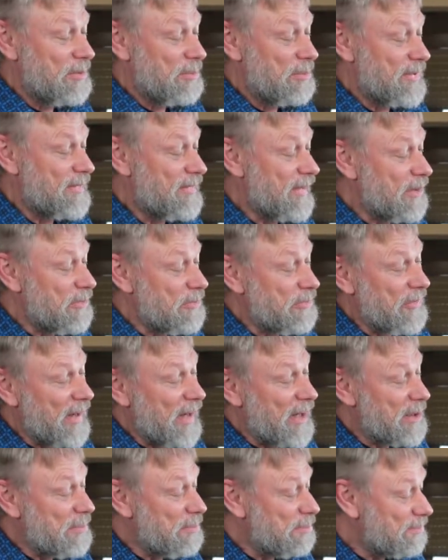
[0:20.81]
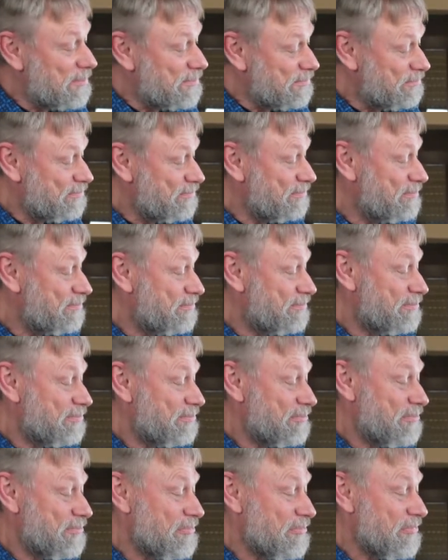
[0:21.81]
mit seinen Farben,
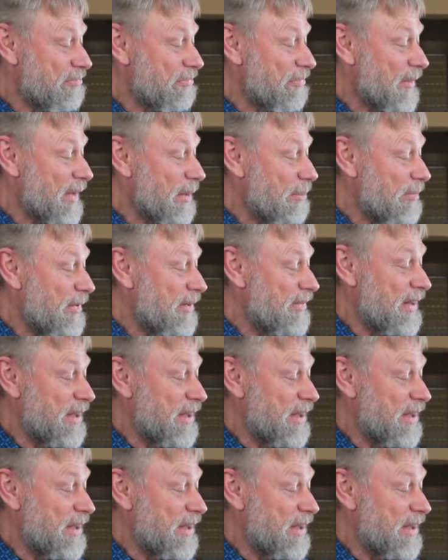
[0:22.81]
mit